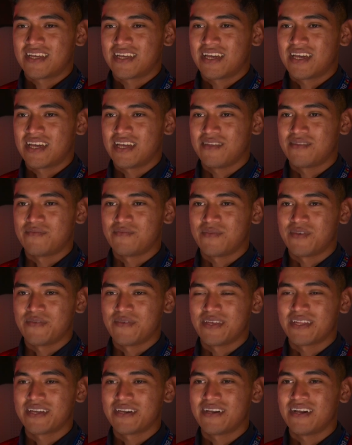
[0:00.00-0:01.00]
en mi
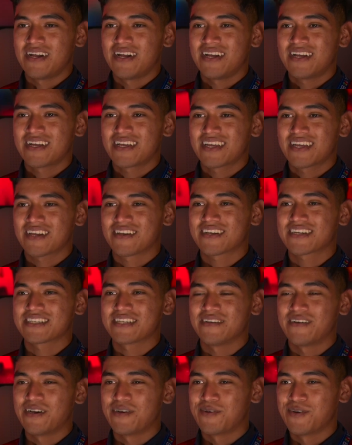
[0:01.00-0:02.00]
vida creo que se
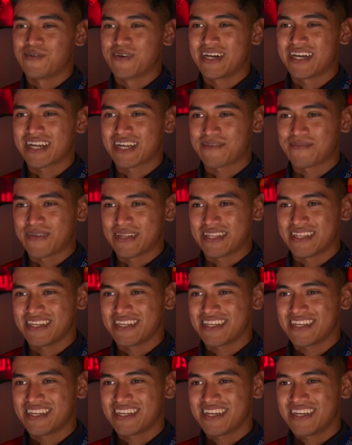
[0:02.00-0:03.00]
va a volver a repetir,